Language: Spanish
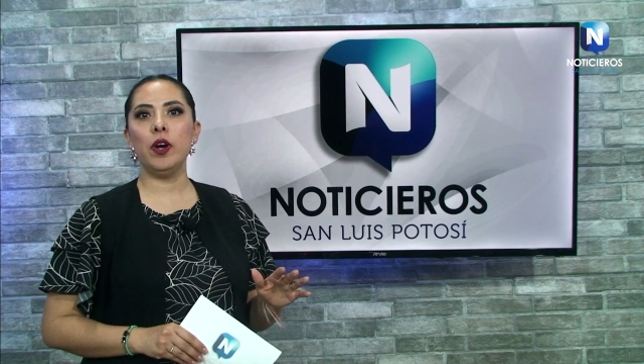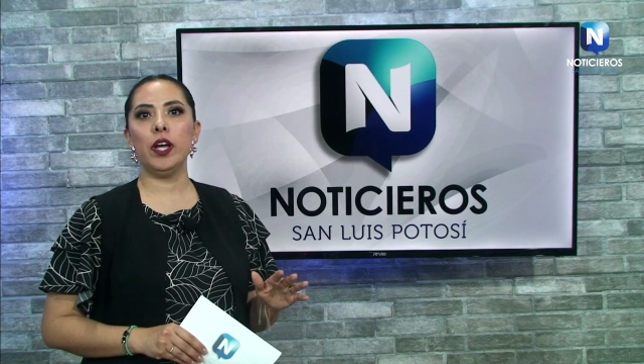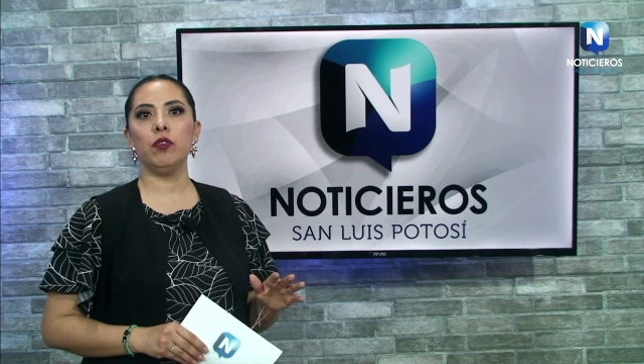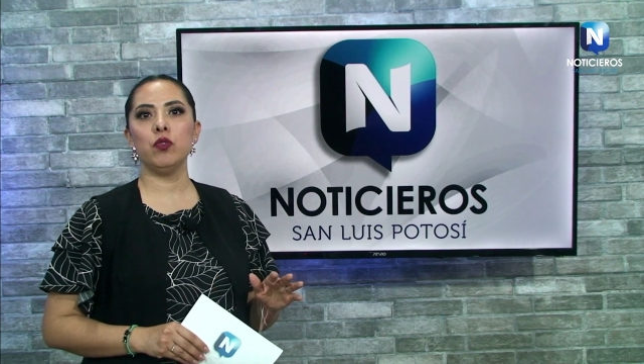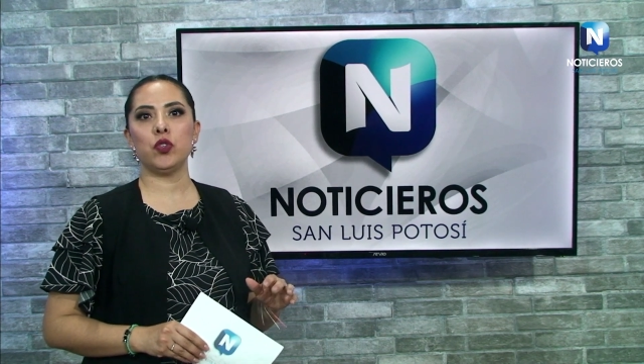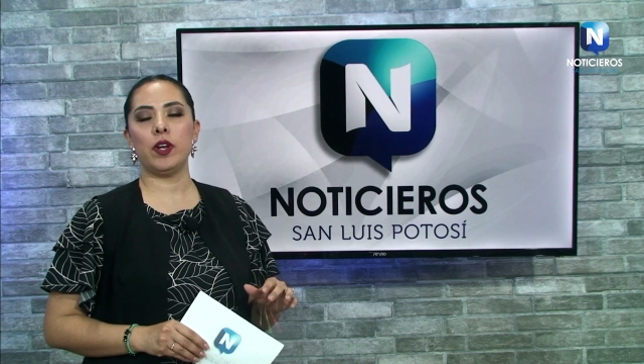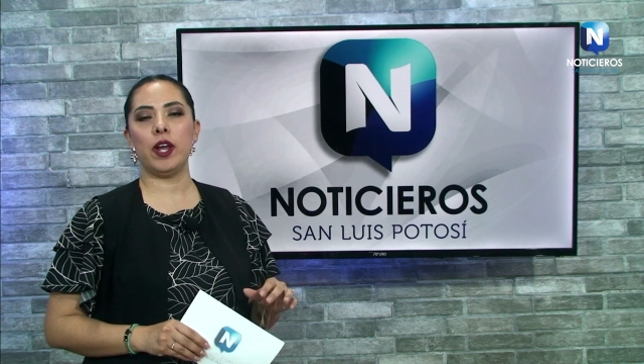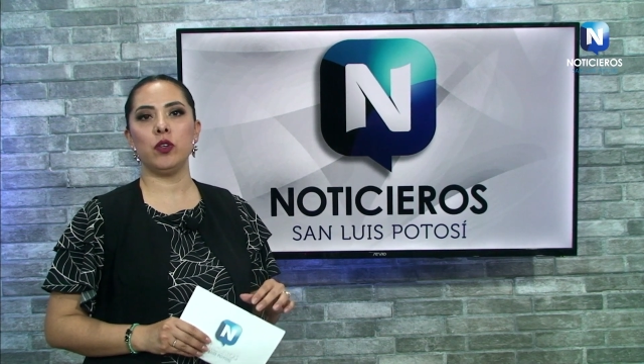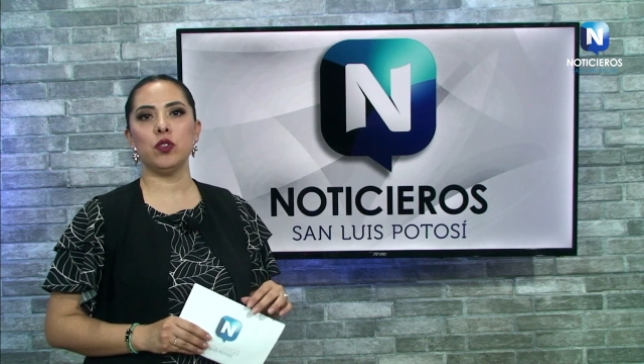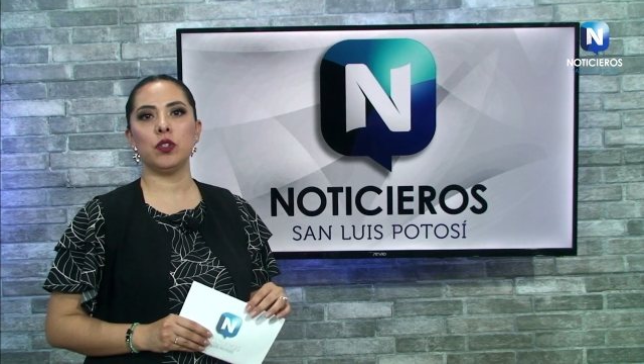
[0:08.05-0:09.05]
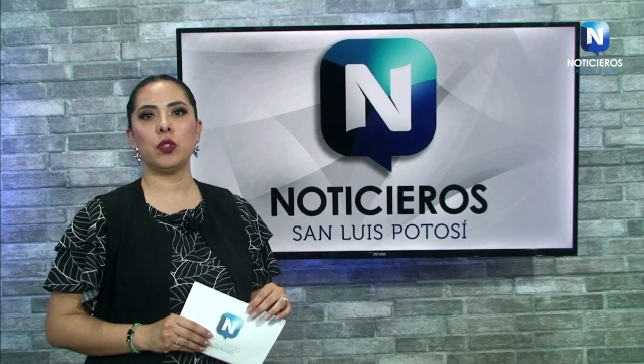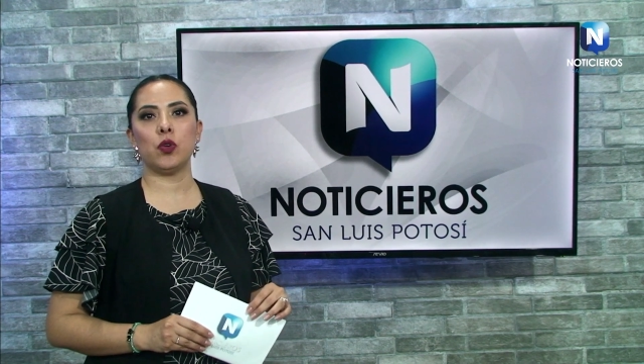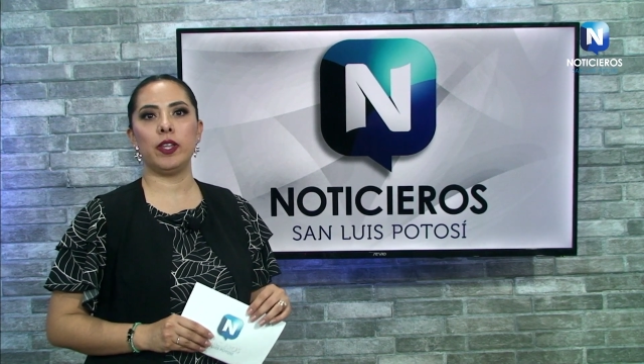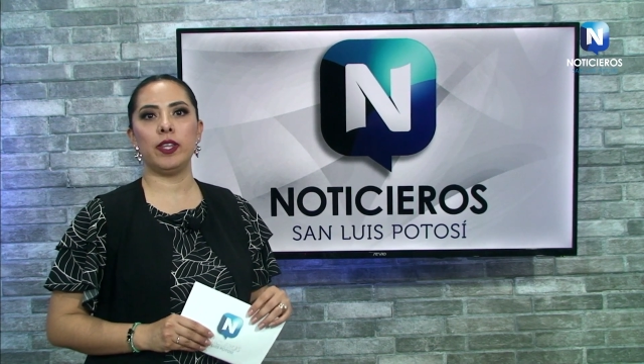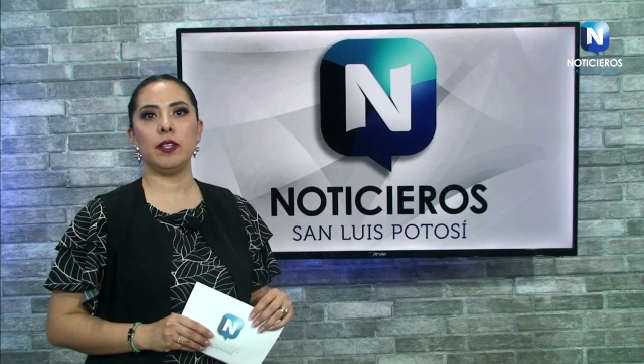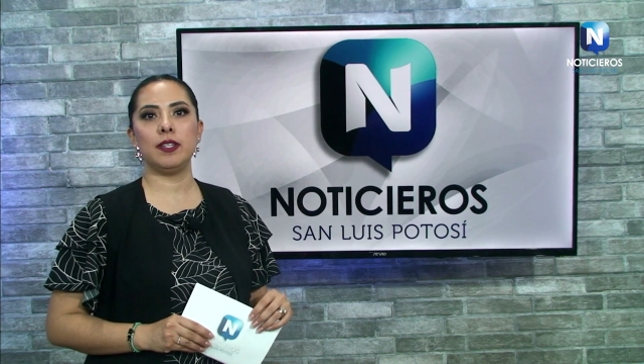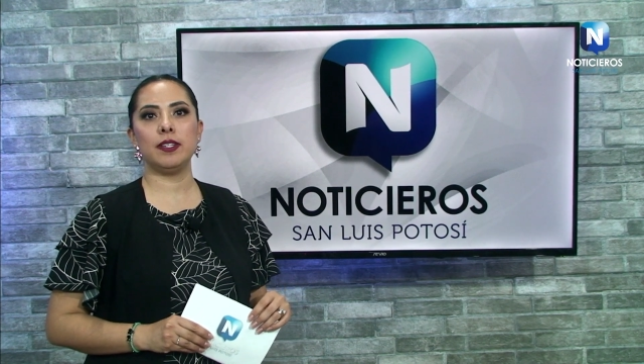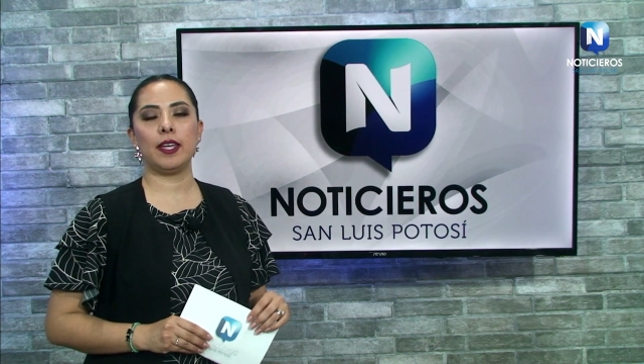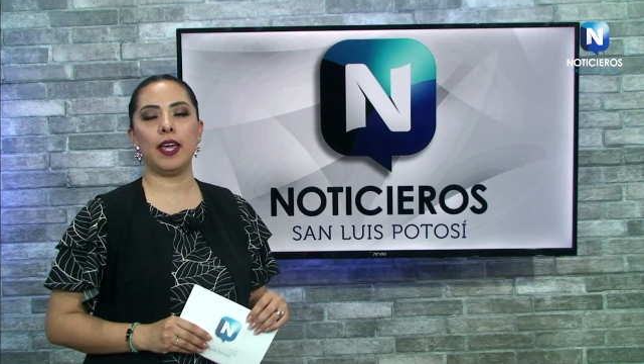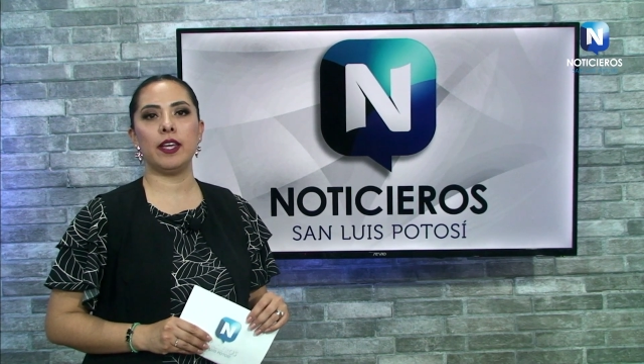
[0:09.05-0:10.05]
hay funcionarios soledenses
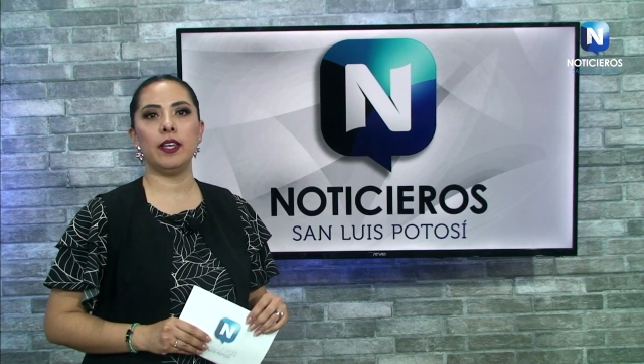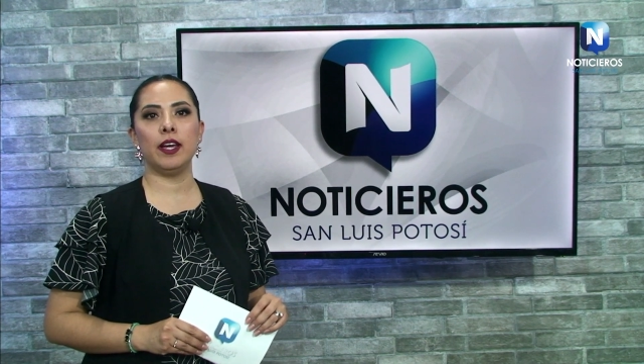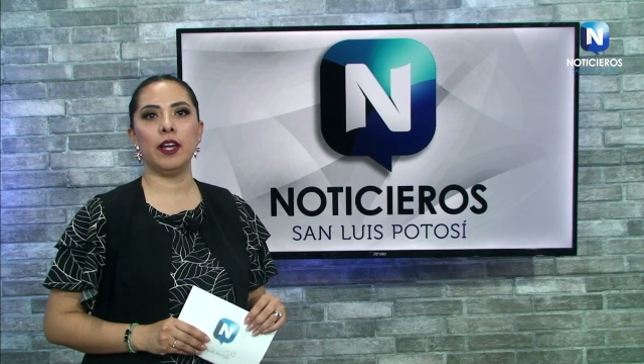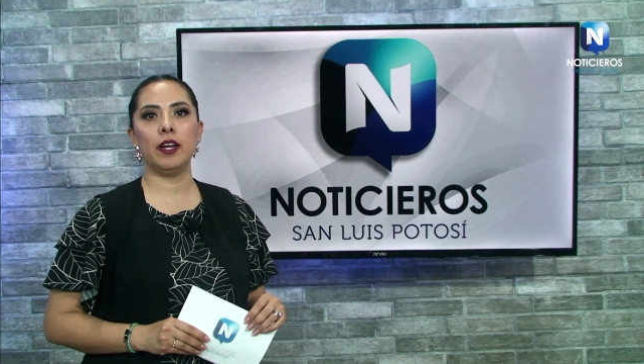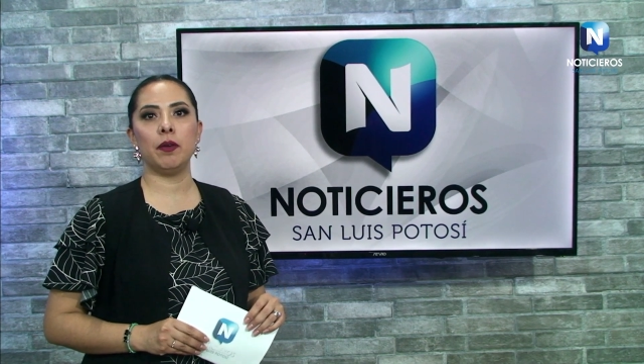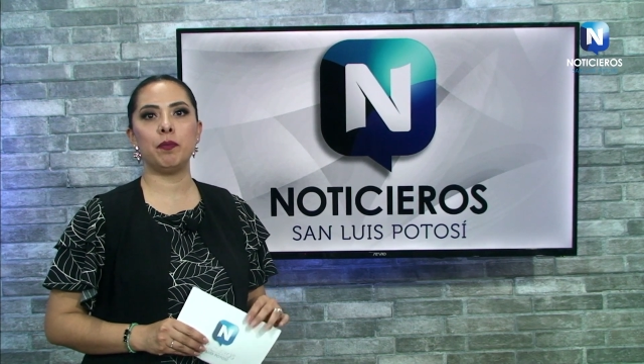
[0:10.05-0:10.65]
que hayan